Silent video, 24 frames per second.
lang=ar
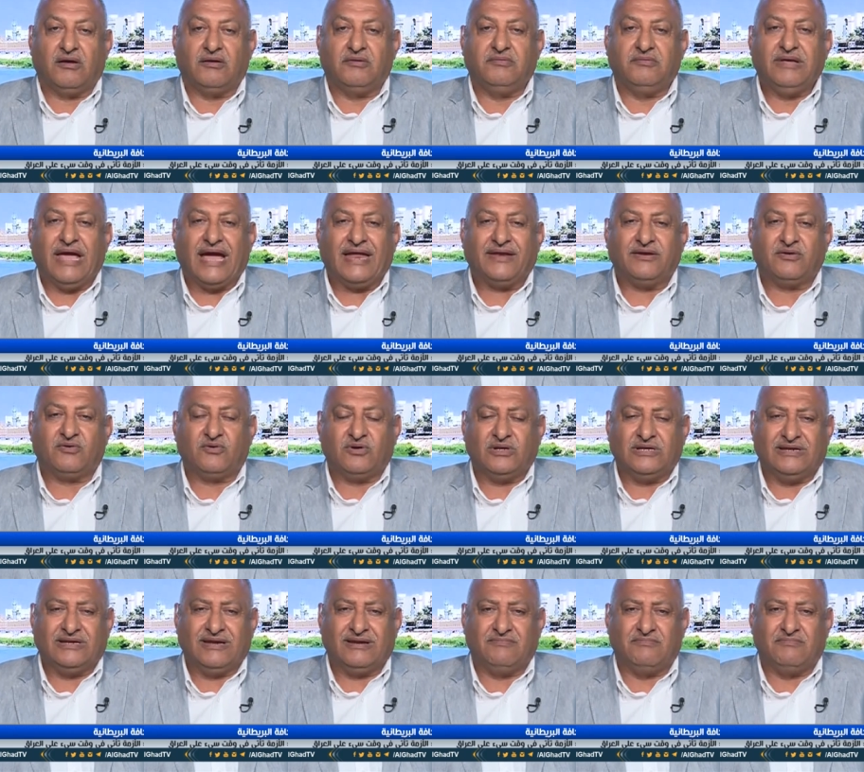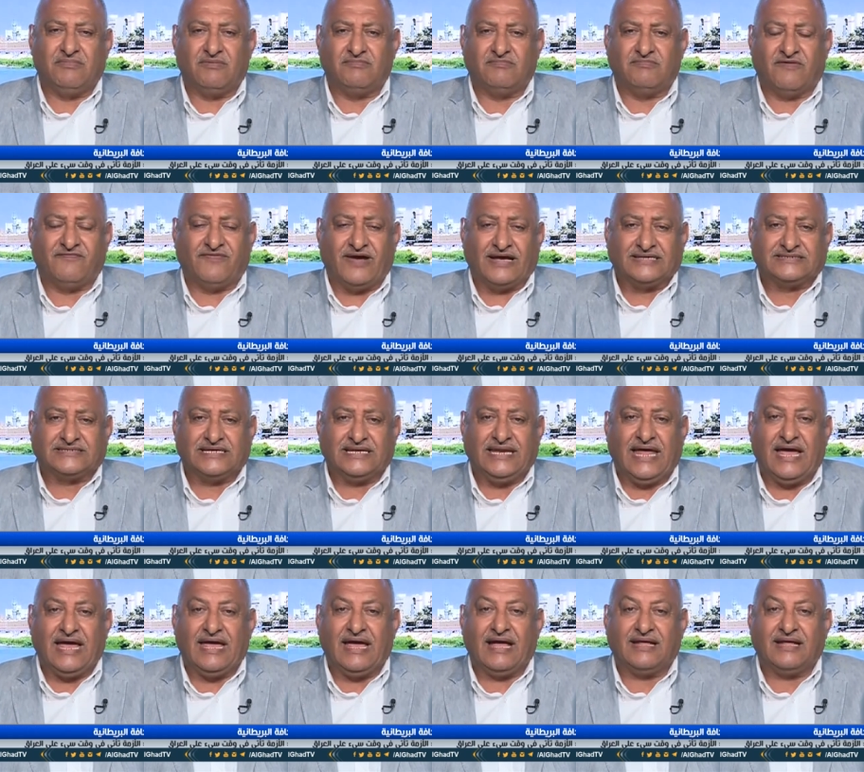يعني كل مفاصل
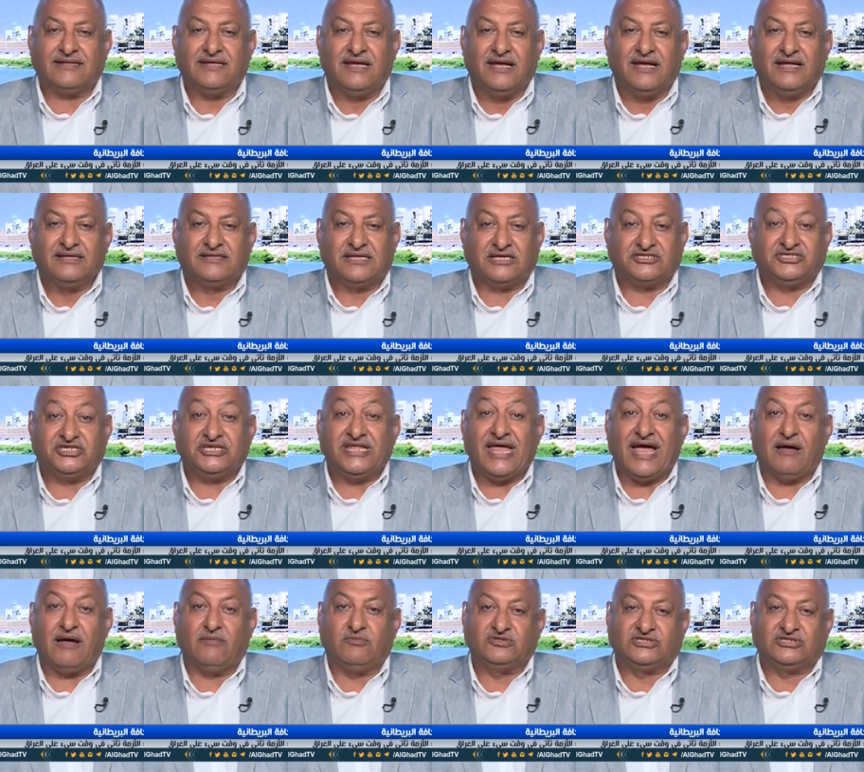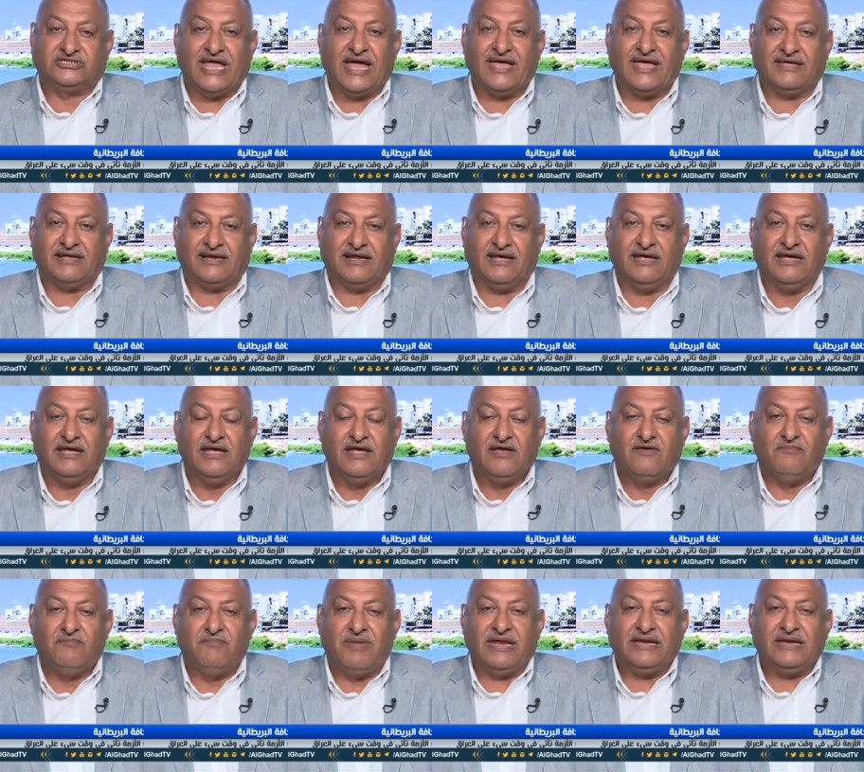الحياة تجدها مزدهرة
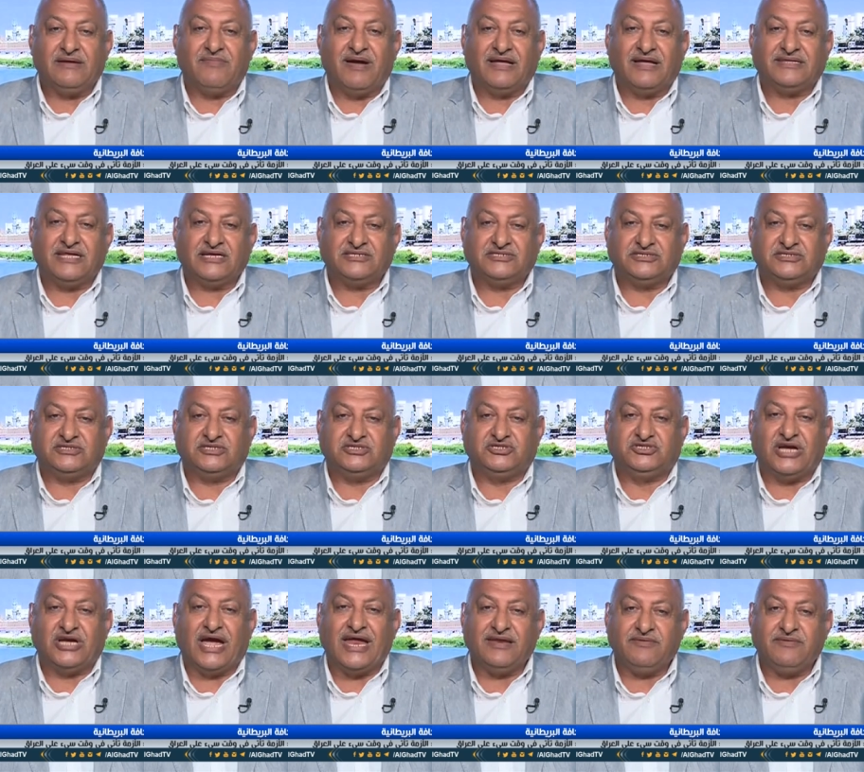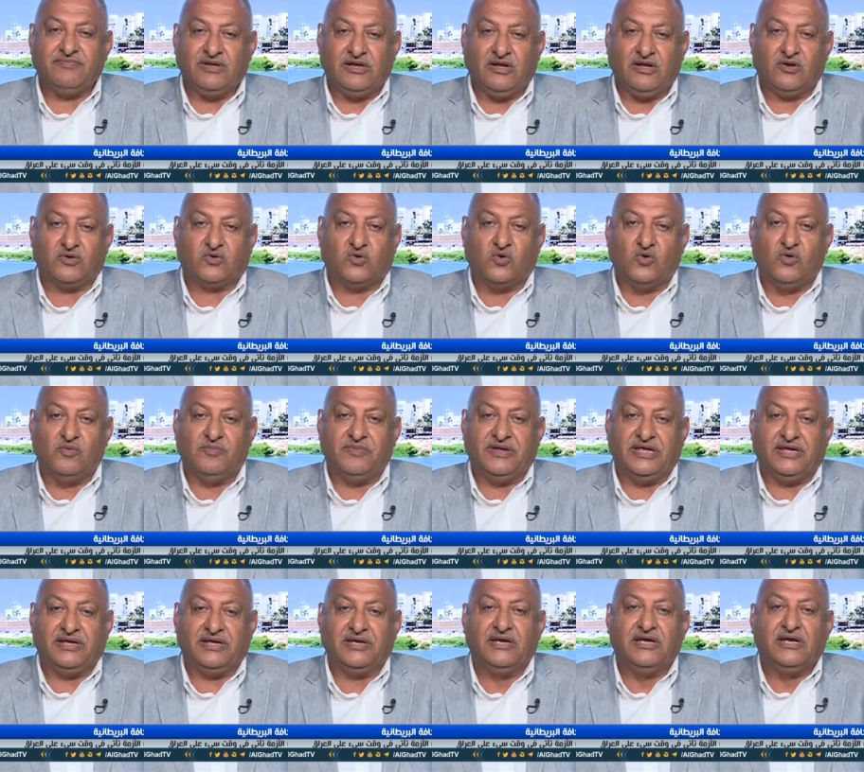بينما تجد الجانب
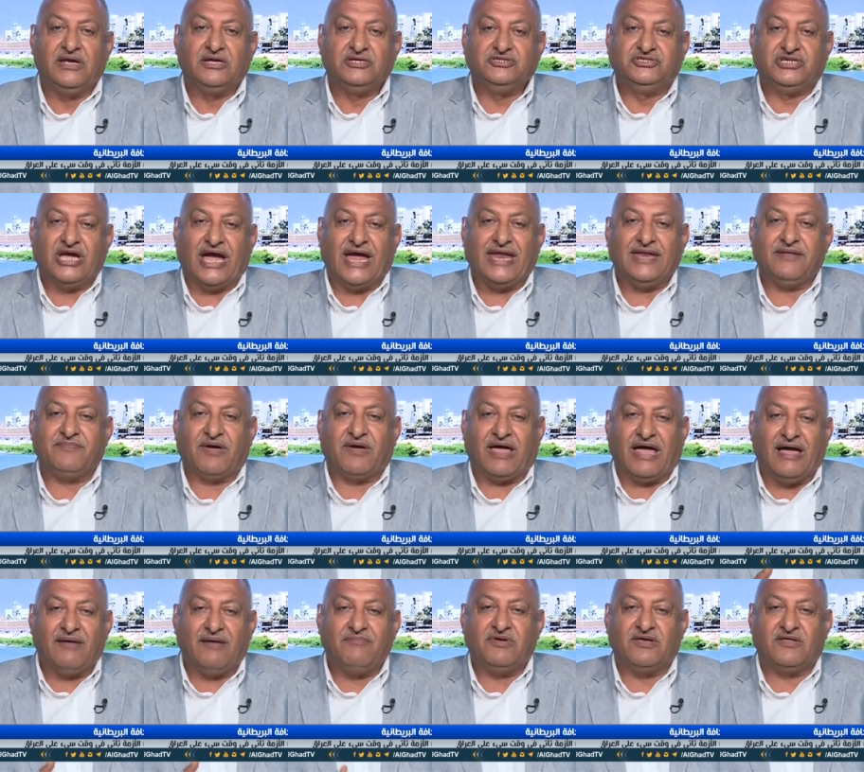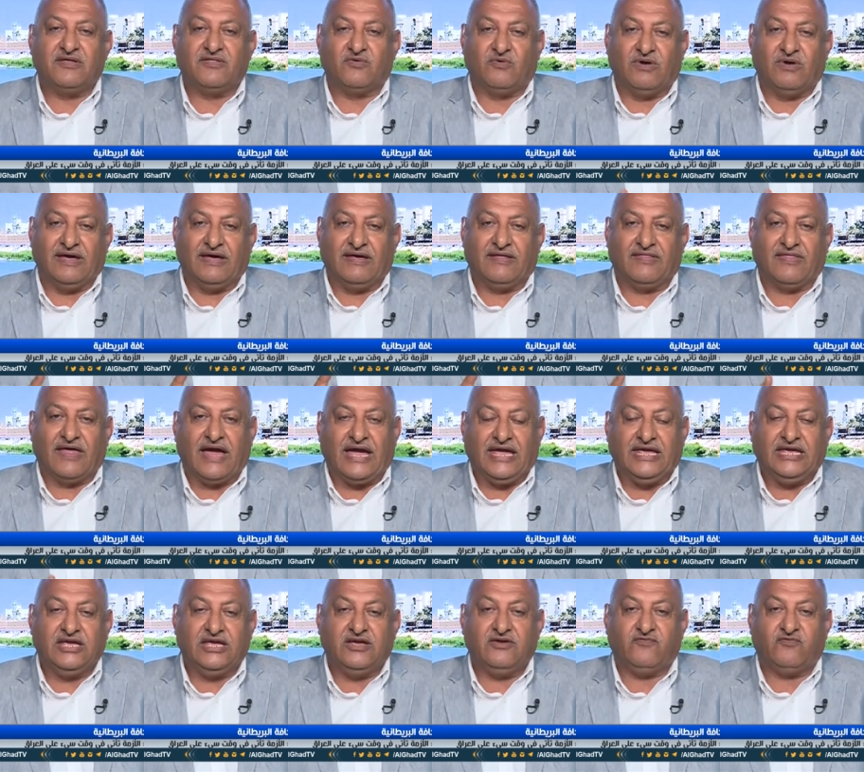الحكومي جانب غامض
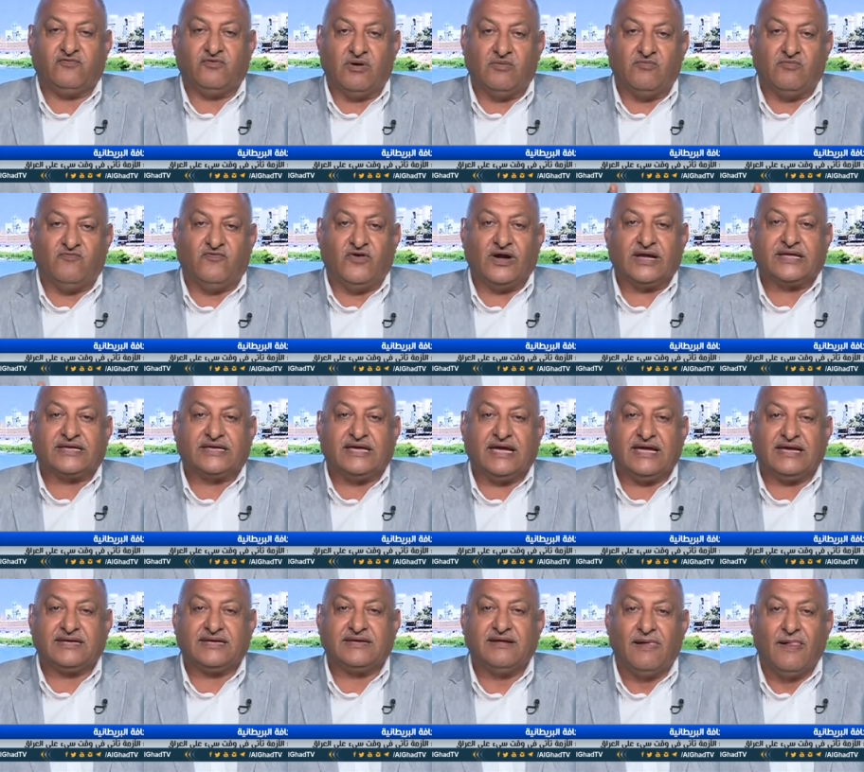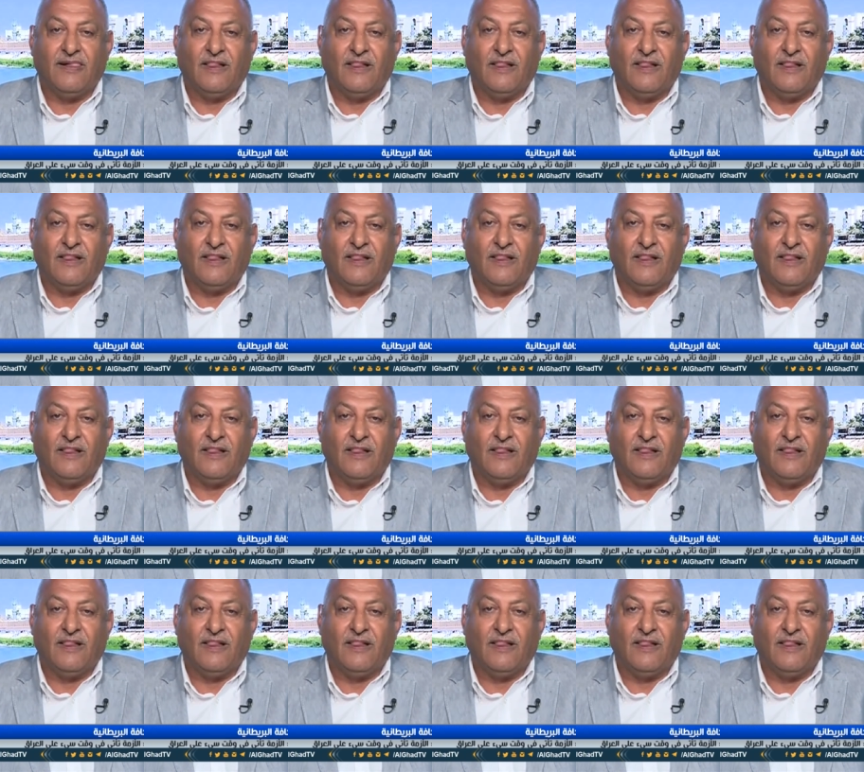وضعيف ومفكك